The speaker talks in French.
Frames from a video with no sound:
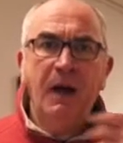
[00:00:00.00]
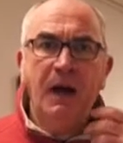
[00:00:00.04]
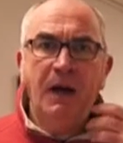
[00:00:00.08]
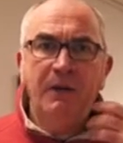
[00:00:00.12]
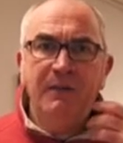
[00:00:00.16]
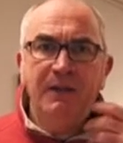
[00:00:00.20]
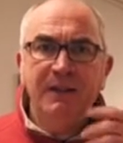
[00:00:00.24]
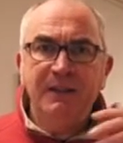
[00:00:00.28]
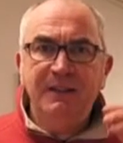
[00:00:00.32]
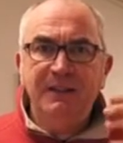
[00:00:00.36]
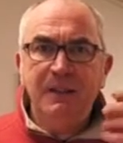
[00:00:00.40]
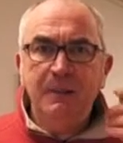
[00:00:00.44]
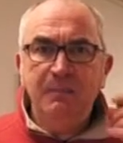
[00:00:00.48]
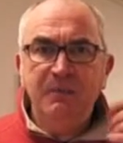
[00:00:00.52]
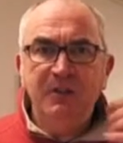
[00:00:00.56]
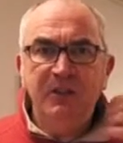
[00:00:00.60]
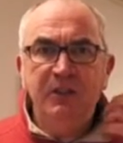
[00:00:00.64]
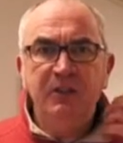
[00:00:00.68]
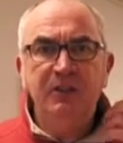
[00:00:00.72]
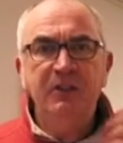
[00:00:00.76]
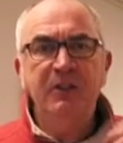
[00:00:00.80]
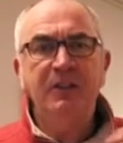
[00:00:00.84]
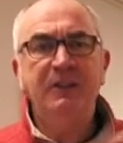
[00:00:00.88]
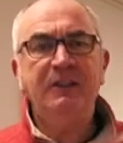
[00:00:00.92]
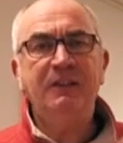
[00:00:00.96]
avec des
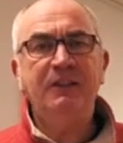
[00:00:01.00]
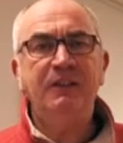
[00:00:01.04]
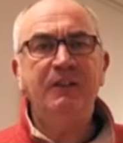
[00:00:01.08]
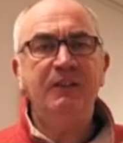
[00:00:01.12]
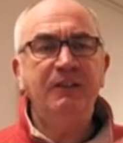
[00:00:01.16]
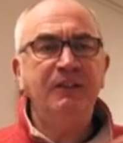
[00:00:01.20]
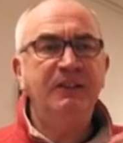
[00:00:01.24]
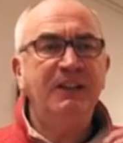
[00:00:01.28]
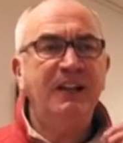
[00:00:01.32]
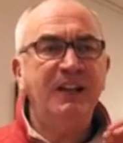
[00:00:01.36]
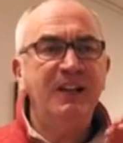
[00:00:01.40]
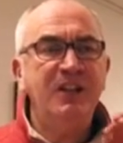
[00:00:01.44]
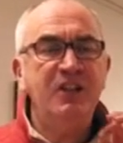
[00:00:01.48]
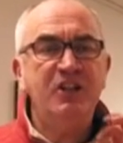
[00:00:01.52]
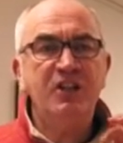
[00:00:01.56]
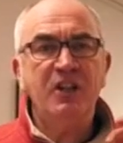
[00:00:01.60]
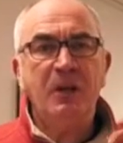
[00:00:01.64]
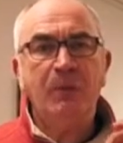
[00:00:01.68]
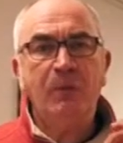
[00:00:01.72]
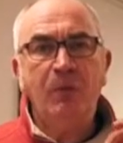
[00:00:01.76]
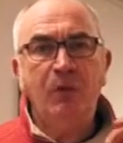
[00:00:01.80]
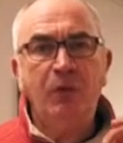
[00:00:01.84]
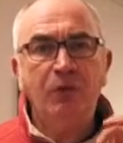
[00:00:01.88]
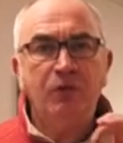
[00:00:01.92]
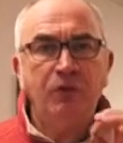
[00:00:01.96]
petites notes euh, très
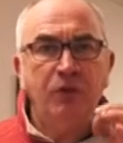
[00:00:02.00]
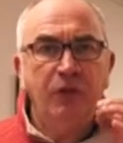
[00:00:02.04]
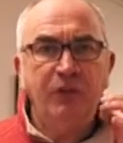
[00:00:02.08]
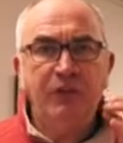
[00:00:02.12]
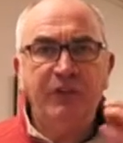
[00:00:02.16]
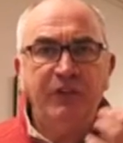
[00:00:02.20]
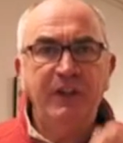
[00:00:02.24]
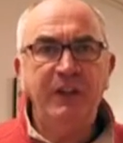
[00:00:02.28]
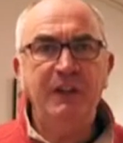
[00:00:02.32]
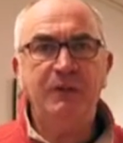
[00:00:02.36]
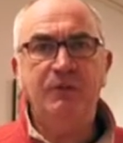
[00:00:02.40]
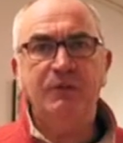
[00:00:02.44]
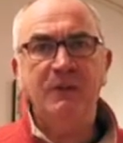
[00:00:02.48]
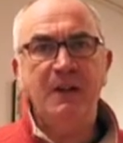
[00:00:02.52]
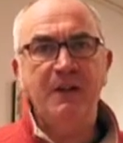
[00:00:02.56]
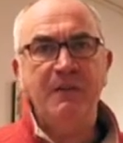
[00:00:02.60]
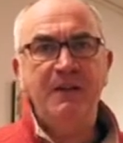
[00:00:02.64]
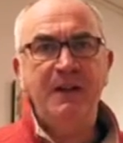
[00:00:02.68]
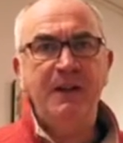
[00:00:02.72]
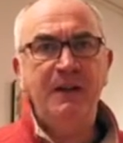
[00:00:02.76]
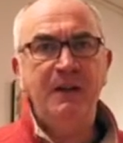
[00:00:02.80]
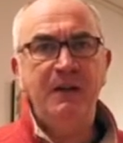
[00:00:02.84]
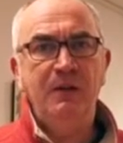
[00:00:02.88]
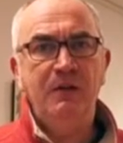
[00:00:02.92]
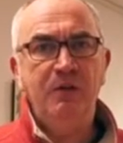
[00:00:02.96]
légèrement toastées qu'on
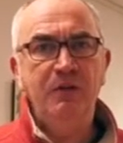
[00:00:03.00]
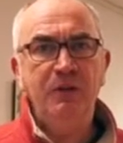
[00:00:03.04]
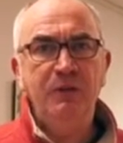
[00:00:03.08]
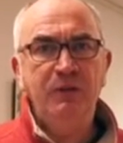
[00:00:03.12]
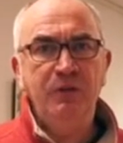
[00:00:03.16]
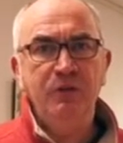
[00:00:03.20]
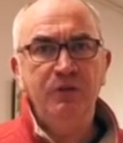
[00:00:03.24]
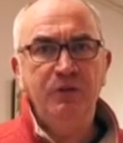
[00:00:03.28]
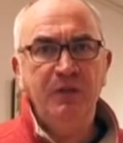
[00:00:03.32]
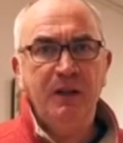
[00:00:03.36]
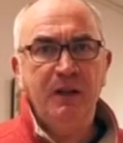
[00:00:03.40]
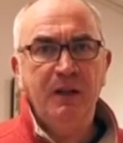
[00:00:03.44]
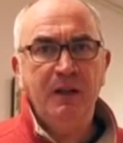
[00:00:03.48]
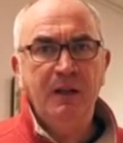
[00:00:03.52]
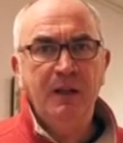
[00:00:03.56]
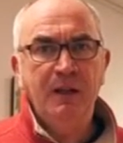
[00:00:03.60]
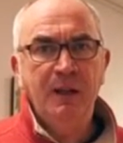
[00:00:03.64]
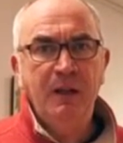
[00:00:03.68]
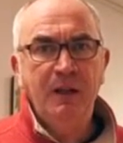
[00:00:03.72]
avait au niveau du nez.